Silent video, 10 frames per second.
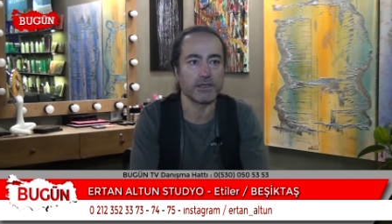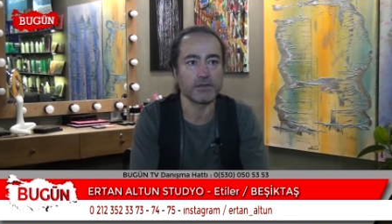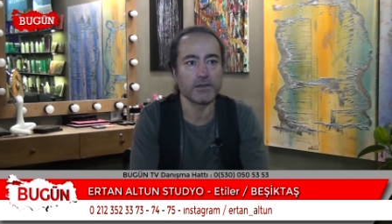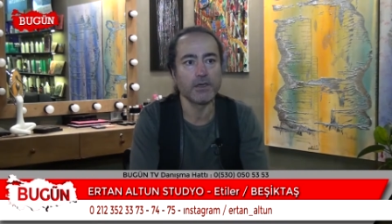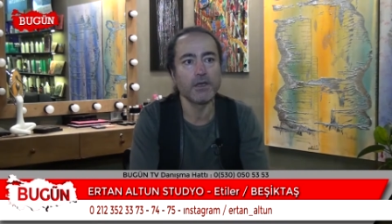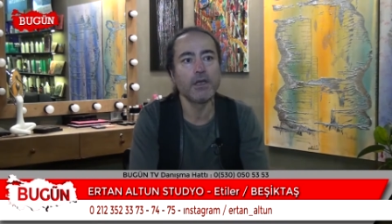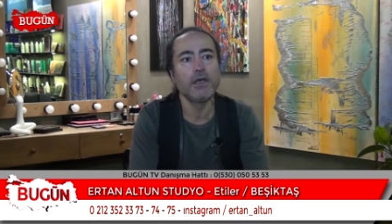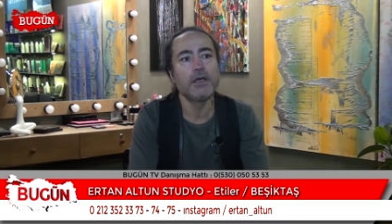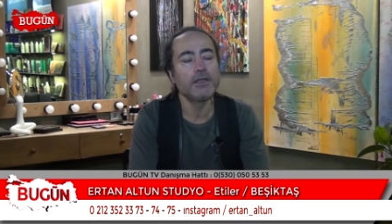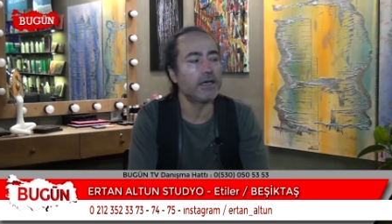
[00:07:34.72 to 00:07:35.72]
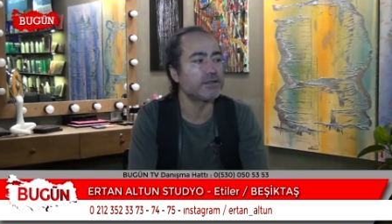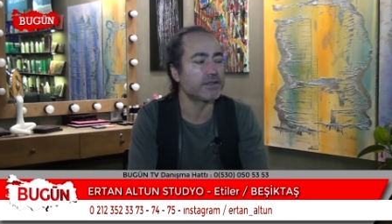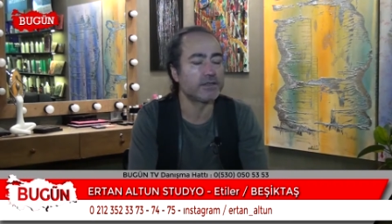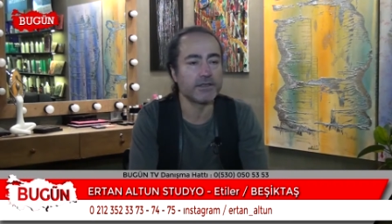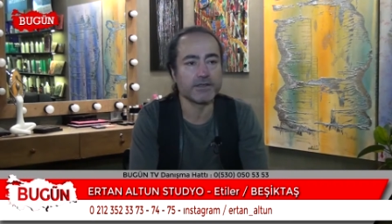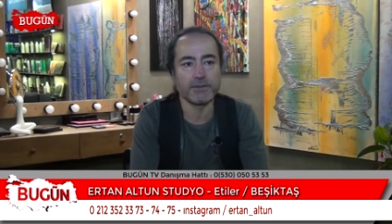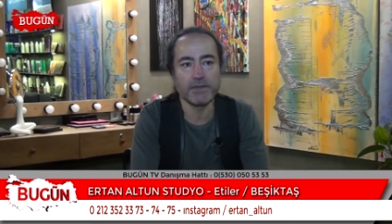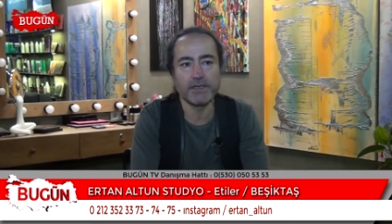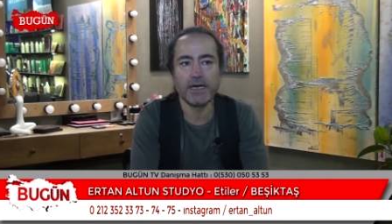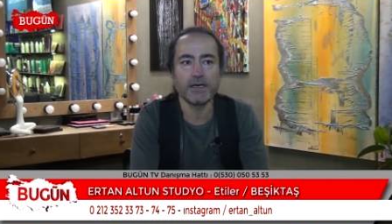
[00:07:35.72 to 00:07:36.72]
İsminizi yazmaları Yazdıkları
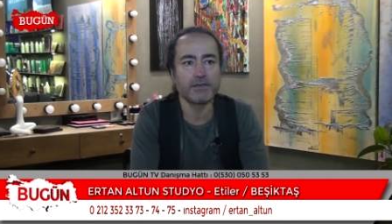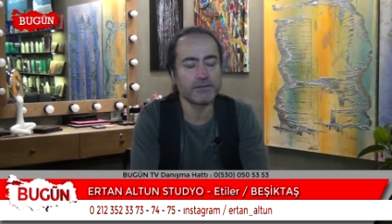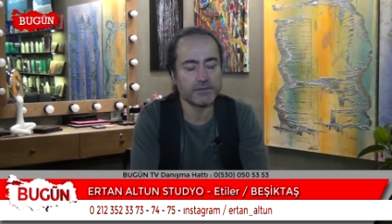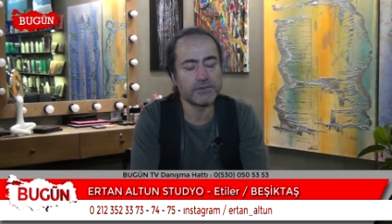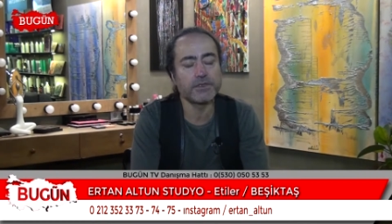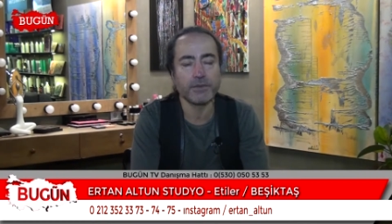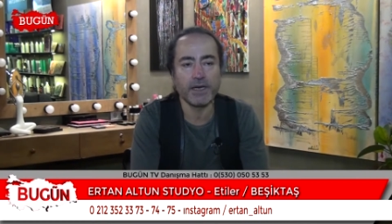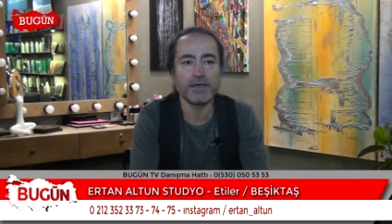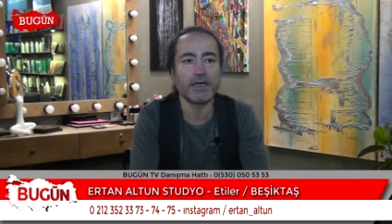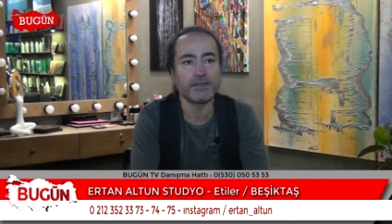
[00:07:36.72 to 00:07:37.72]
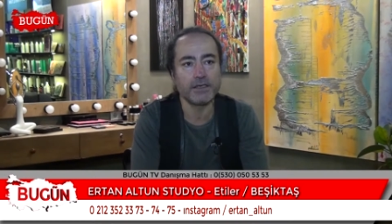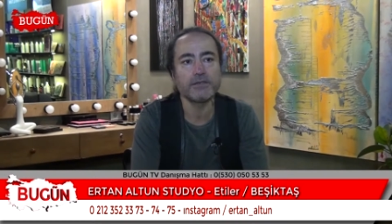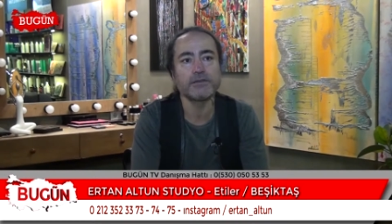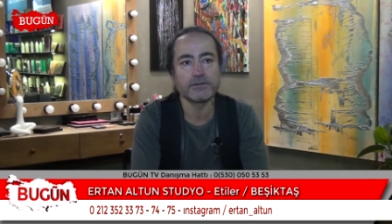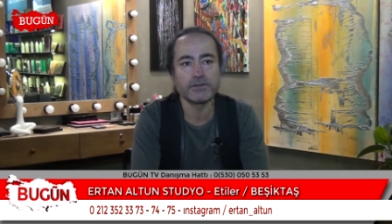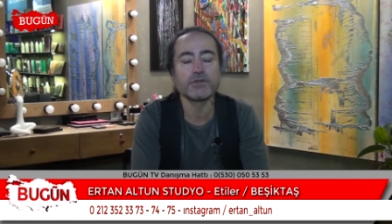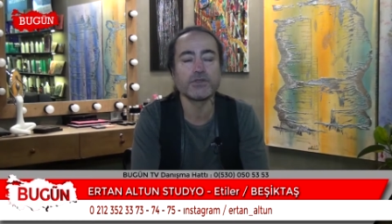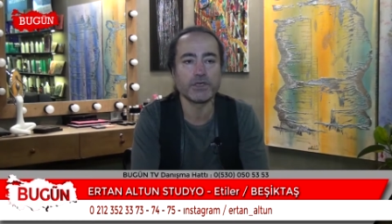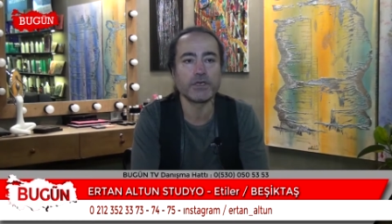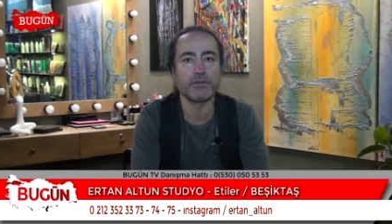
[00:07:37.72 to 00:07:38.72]
halinde sosyal medya sayfalarından değerli
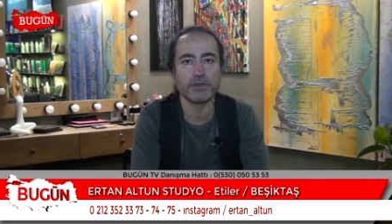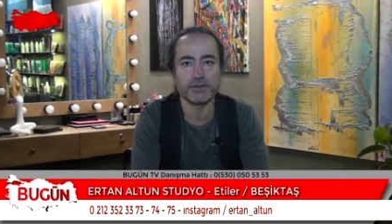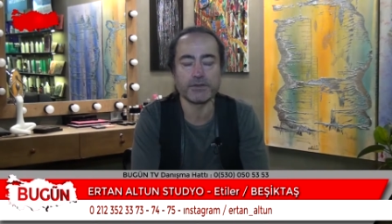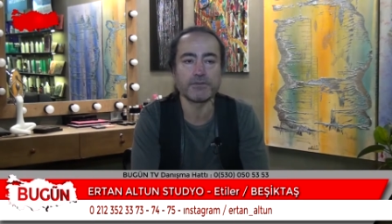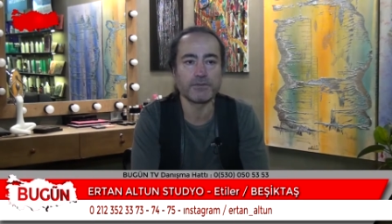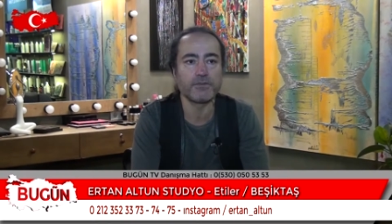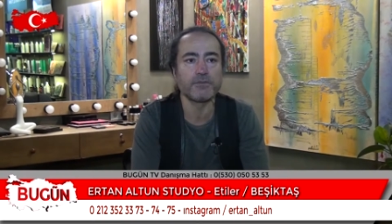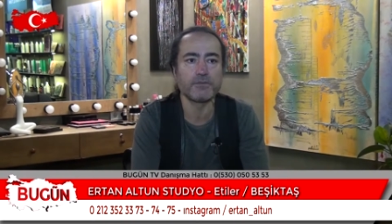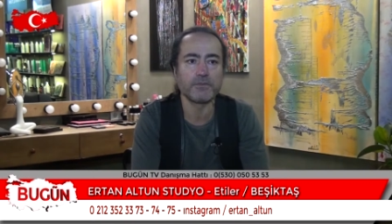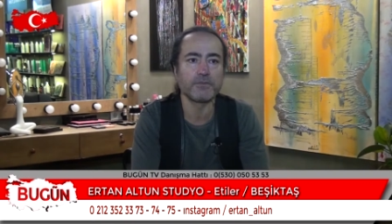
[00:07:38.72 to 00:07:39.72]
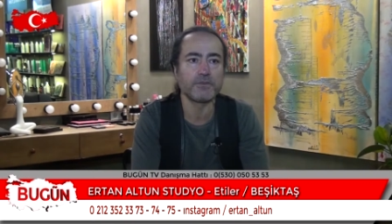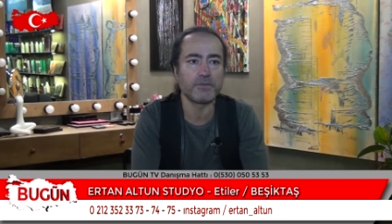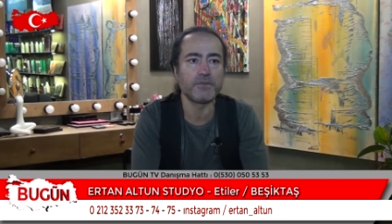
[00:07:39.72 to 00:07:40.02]
izleyicilerimiz sizleri ziyaret edebilecekler.